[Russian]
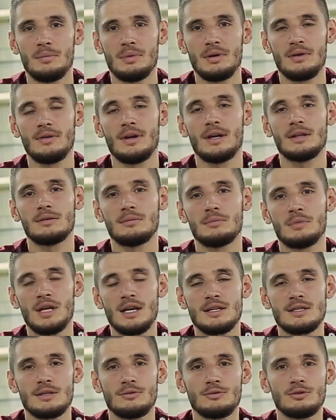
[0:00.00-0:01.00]
Привет,
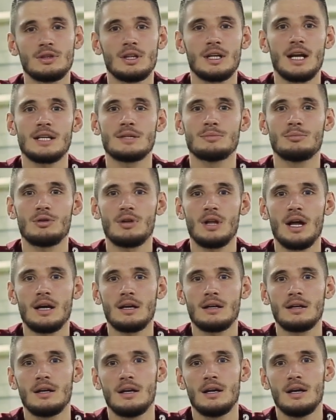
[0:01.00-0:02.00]
меня зовут Тарас
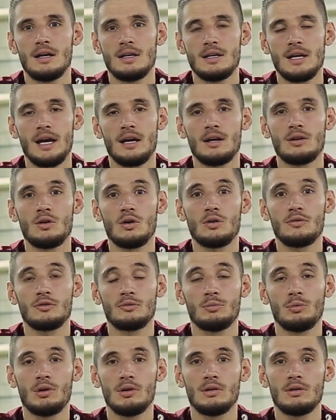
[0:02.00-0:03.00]
Бурлак, я игрок
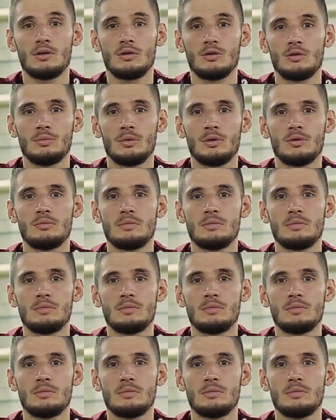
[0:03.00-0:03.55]
футбольного клуба